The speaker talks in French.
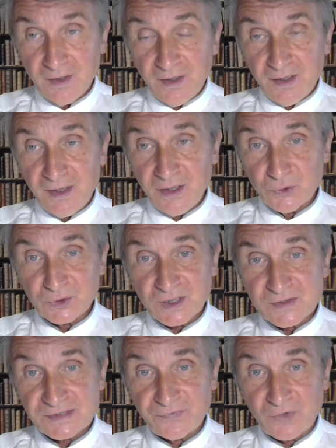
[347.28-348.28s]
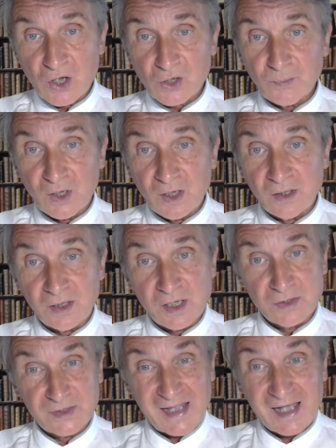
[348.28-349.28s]
et le transforme en
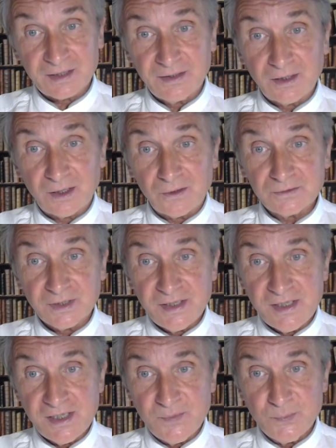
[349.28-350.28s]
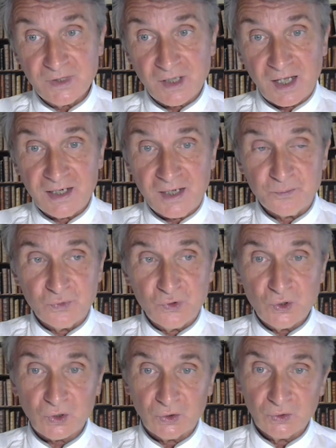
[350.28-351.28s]
un ardent hymne à
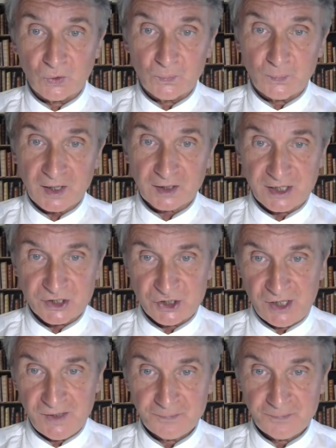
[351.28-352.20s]
l'amour non partagé.